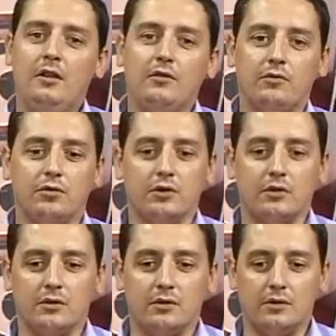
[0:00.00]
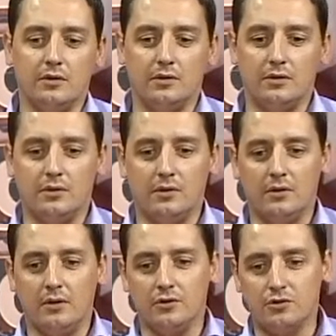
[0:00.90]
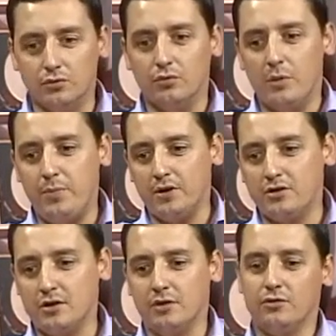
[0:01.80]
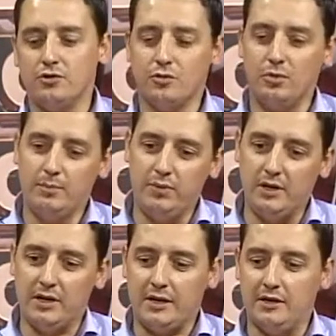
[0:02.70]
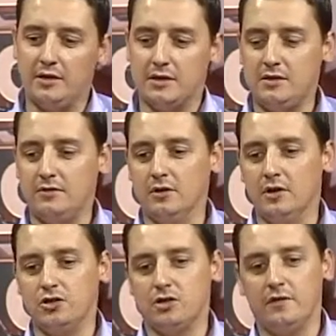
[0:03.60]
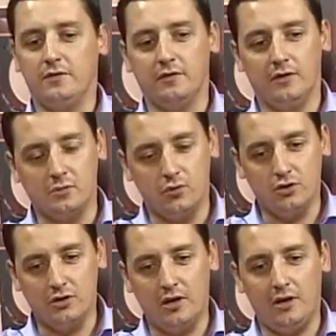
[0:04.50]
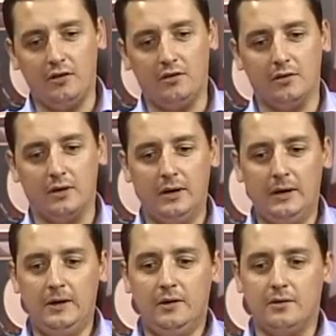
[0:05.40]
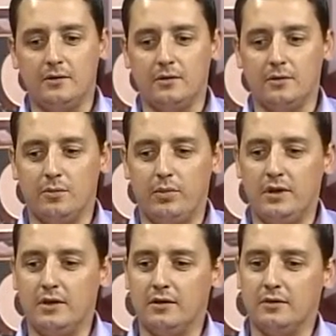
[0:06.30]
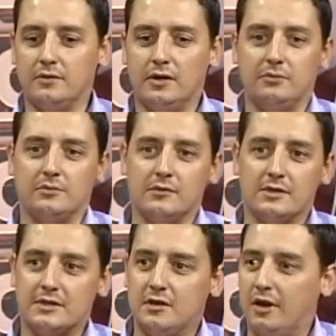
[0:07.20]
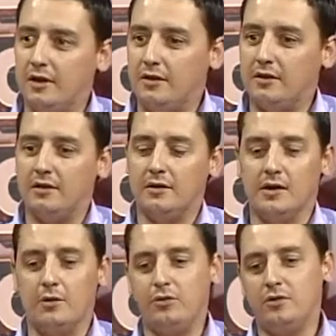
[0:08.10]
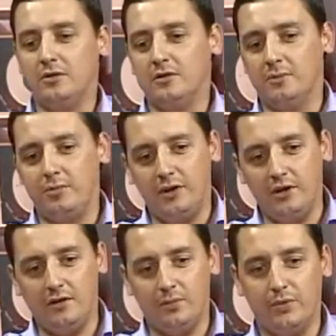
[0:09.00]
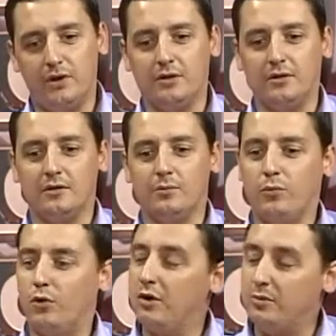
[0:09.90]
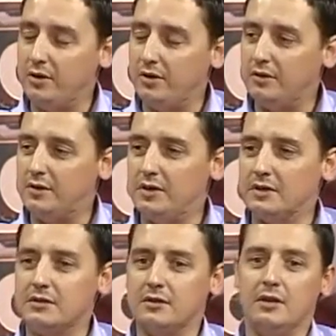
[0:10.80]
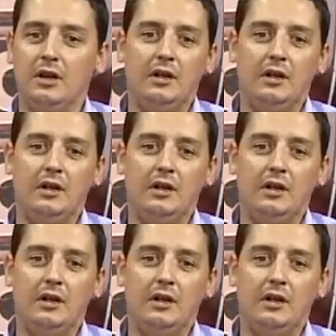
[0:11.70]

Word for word: Вот, э, ну, опять же, да, то есть, чтобы были какие-то красивые ландшафты, возможно, какие-то Э, были э, там здания, какой-то там передний план более-менее интересный,